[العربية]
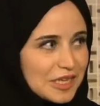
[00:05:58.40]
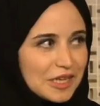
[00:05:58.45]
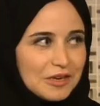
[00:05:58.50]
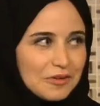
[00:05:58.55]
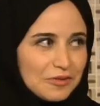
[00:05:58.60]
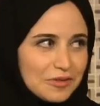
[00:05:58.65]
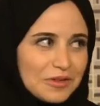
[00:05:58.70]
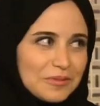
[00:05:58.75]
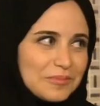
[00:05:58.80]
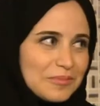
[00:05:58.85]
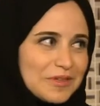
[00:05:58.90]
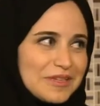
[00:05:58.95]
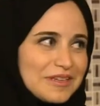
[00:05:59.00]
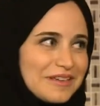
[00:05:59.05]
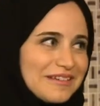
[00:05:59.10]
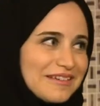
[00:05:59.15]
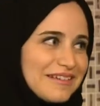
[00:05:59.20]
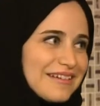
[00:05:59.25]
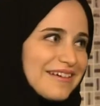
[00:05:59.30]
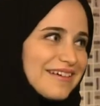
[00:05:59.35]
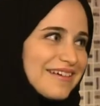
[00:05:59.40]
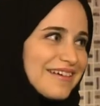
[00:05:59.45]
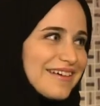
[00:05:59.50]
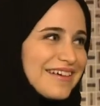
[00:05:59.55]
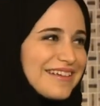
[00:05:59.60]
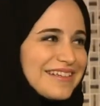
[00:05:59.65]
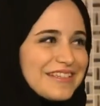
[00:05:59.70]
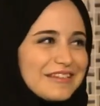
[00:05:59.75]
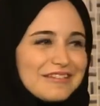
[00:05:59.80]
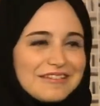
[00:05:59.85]
لو تبين آه،
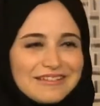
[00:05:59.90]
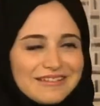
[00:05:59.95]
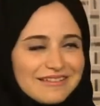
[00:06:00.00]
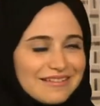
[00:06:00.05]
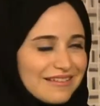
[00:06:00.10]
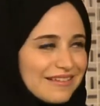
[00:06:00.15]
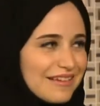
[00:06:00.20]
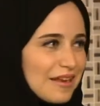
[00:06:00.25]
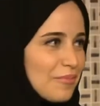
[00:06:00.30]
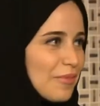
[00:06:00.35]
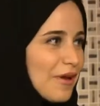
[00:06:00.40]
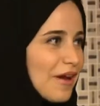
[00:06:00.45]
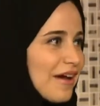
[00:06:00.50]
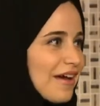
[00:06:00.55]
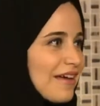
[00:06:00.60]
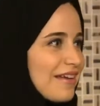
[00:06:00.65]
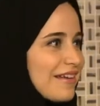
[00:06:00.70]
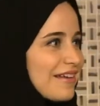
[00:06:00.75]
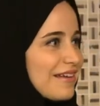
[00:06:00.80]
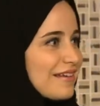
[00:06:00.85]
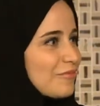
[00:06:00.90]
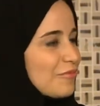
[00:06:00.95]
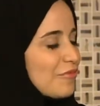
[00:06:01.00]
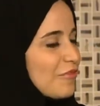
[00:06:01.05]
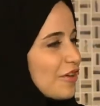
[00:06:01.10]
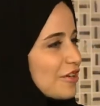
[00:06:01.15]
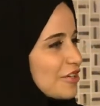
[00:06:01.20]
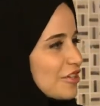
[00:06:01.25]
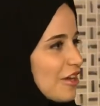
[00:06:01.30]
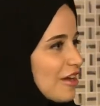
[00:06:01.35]
شي لمحه على
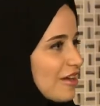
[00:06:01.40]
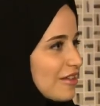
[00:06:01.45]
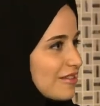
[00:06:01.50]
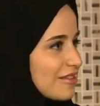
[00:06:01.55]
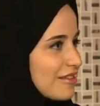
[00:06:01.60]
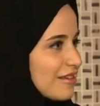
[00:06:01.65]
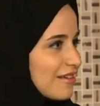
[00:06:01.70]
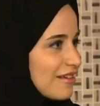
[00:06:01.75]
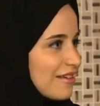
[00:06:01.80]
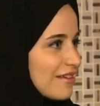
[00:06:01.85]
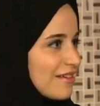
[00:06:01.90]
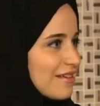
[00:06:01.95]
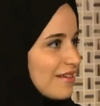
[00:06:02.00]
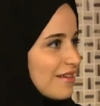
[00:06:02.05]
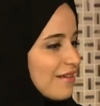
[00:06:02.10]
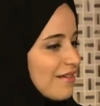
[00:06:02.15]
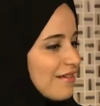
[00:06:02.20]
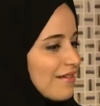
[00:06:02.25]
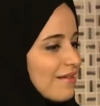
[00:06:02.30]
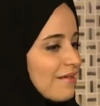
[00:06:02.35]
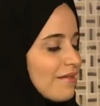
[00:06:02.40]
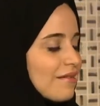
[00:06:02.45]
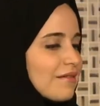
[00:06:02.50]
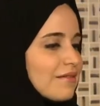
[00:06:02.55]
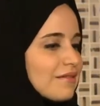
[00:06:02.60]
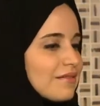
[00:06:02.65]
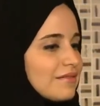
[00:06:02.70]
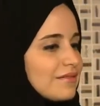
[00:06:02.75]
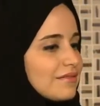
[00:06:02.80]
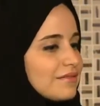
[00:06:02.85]
المفاجات طيب
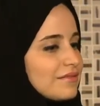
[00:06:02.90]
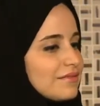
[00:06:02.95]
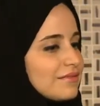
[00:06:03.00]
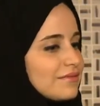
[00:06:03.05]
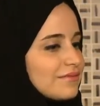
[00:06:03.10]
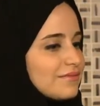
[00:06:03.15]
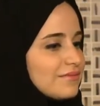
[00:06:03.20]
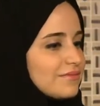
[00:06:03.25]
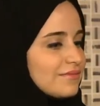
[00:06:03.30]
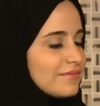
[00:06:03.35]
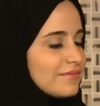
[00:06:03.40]
آه عقب تجربه